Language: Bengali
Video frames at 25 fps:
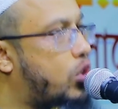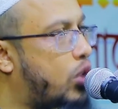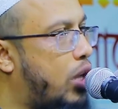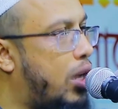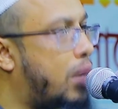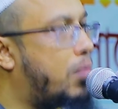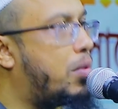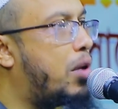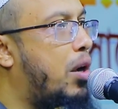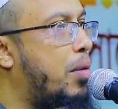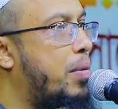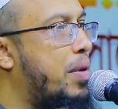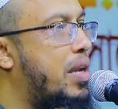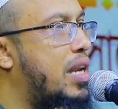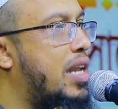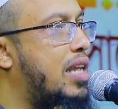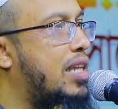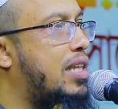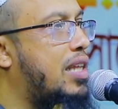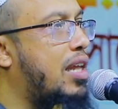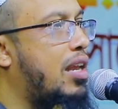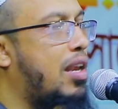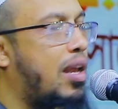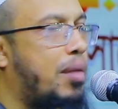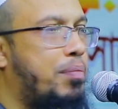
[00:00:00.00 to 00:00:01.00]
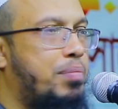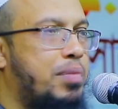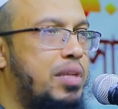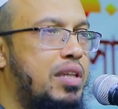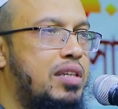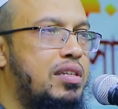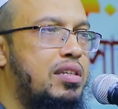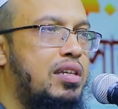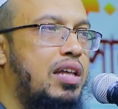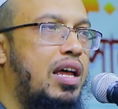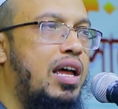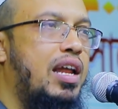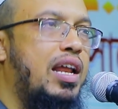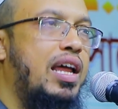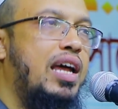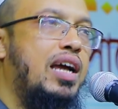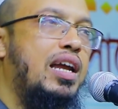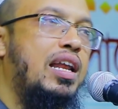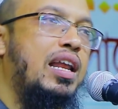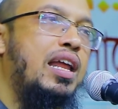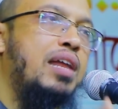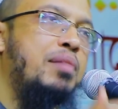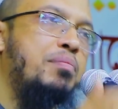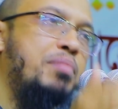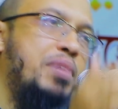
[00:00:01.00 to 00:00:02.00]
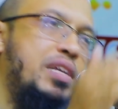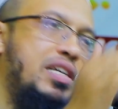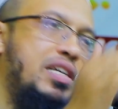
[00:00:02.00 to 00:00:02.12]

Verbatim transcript: সব হবে না তাহলে আপনার স্যার এক লাইন